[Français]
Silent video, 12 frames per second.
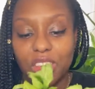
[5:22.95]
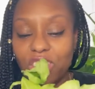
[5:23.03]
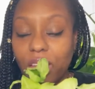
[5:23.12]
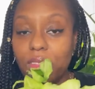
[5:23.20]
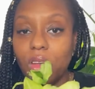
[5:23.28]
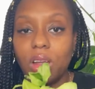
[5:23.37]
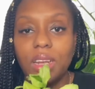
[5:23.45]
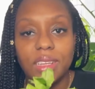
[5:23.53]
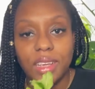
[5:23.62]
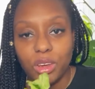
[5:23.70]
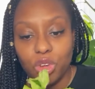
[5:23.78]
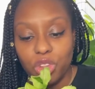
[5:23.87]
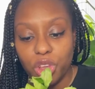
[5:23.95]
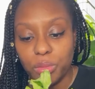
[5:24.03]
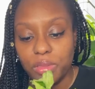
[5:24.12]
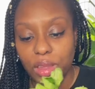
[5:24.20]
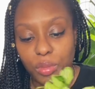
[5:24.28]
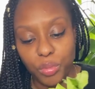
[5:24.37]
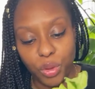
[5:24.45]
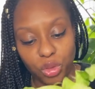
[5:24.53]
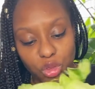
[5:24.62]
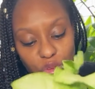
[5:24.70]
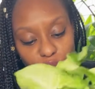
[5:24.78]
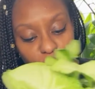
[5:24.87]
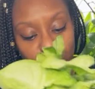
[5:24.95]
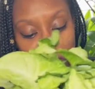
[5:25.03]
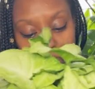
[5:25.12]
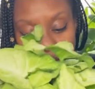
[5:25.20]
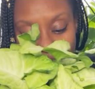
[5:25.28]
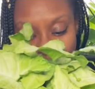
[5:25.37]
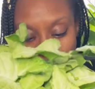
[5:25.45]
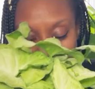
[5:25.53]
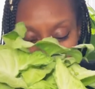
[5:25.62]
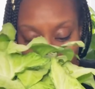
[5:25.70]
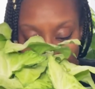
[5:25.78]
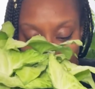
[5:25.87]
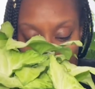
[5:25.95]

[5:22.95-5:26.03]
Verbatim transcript: J'adore les syngoniums, c'est une plante que je trouve magnifique.